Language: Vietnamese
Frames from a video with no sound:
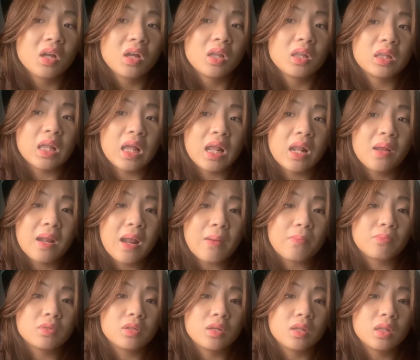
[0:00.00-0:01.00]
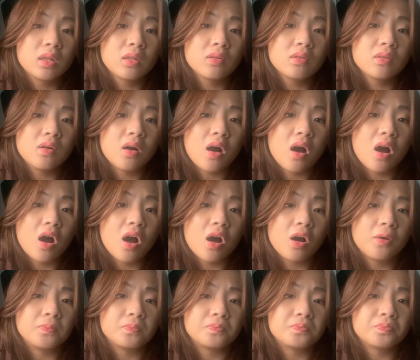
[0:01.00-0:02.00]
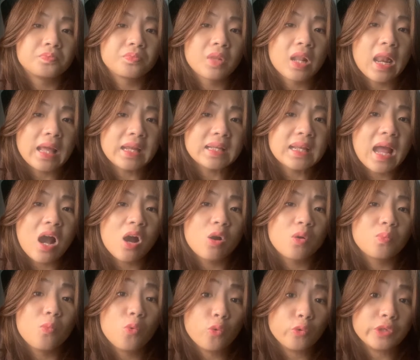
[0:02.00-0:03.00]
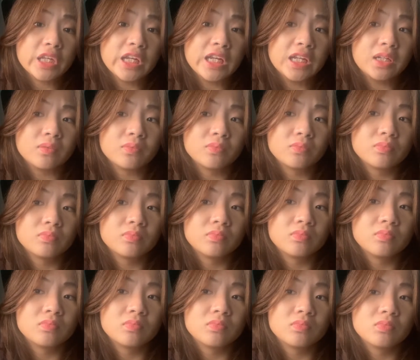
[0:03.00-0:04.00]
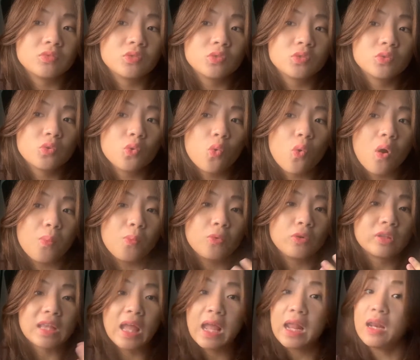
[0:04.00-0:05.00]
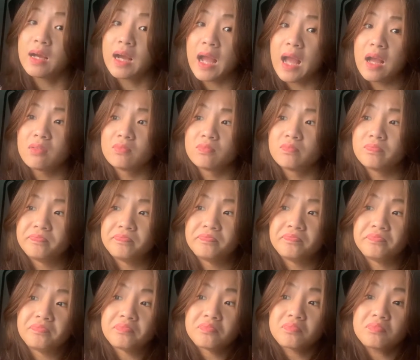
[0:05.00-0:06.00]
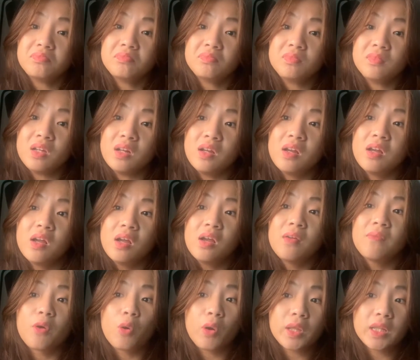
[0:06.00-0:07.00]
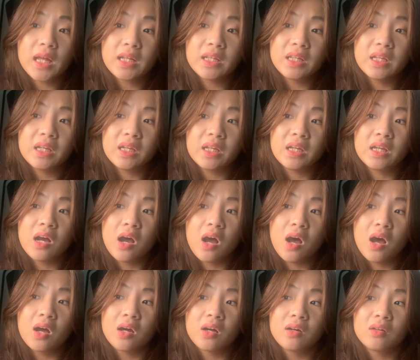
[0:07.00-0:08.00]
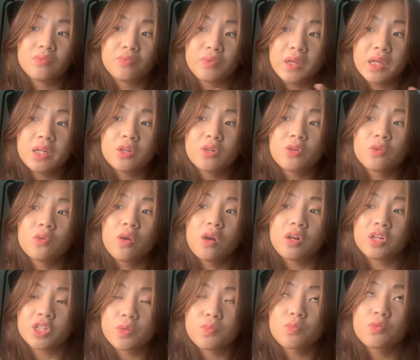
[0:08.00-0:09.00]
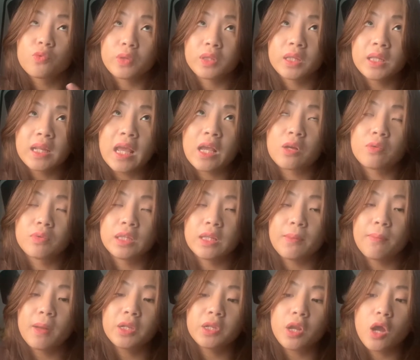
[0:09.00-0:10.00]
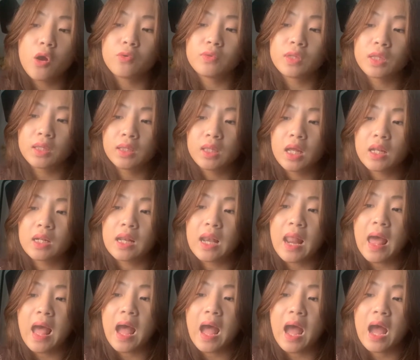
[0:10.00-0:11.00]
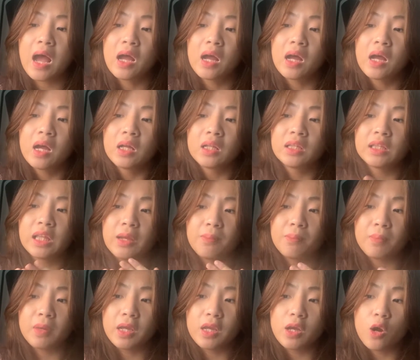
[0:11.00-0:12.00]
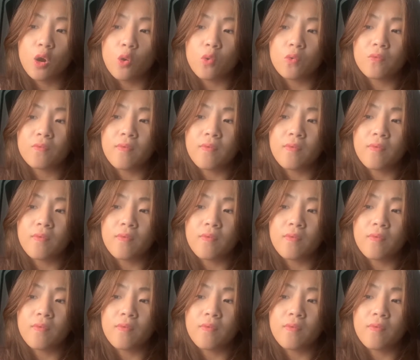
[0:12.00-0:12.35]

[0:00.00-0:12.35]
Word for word: sẽ nằm dưới sự uh, lãnh đạo bù nhìn của một thế lực khác và ngoài ra thì uh, Rin ở trong cuốn sách này cũng sẽ bắt đầu dần dần là tìm hiểu